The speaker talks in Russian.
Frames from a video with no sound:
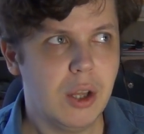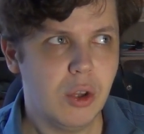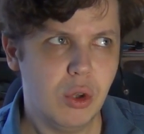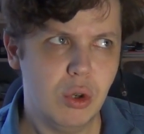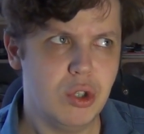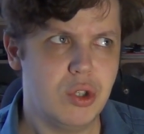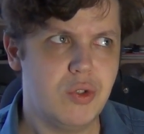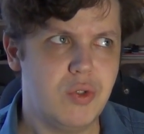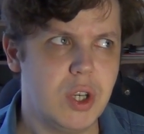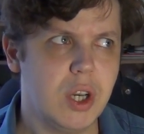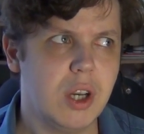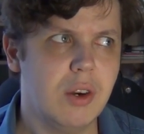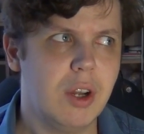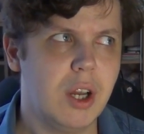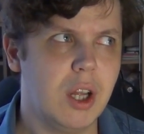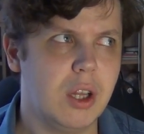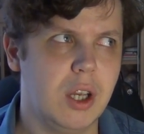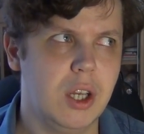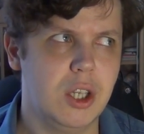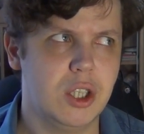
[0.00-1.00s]
То есть все
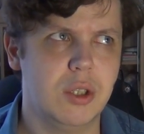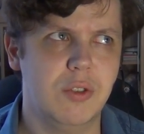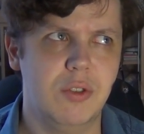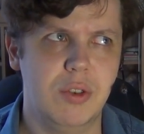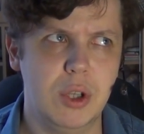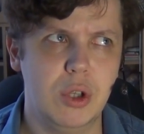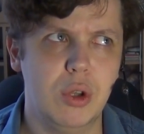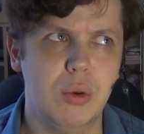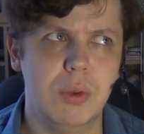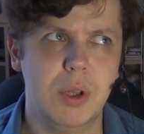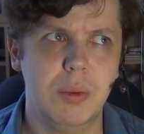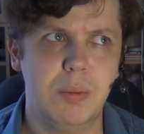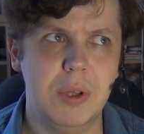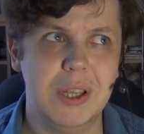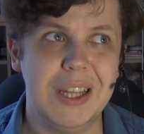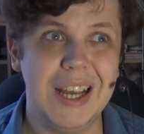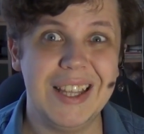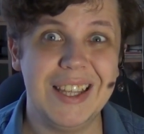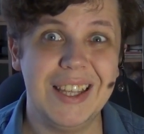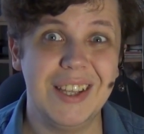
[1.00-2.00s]
говорят, конечно, фантомное
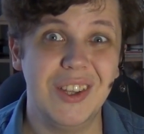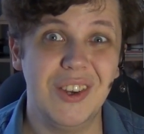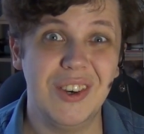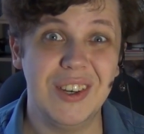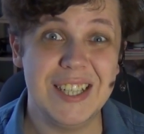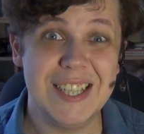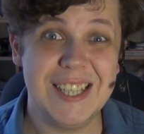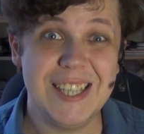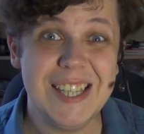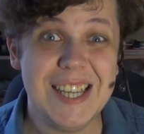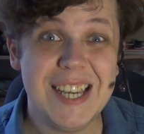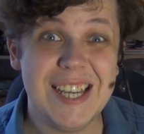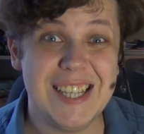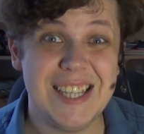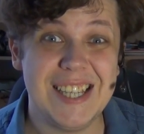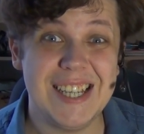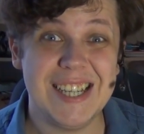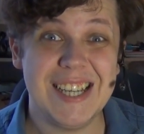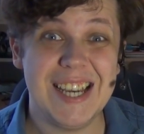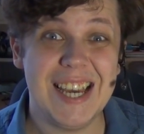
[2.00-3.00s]
питание, но
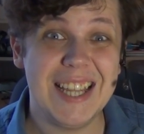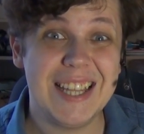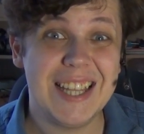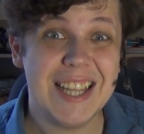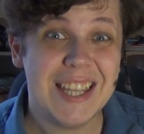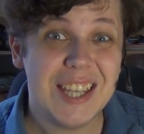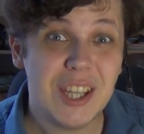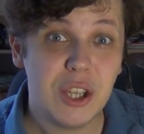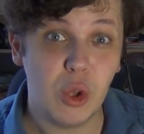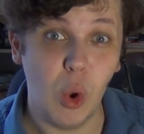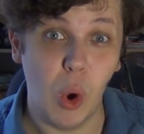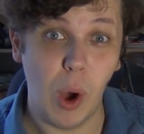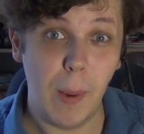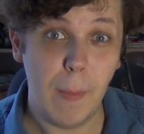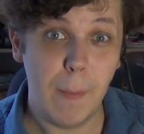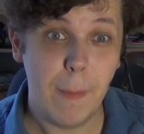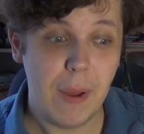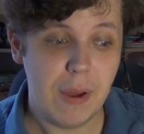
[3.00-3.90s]
здесь это не то.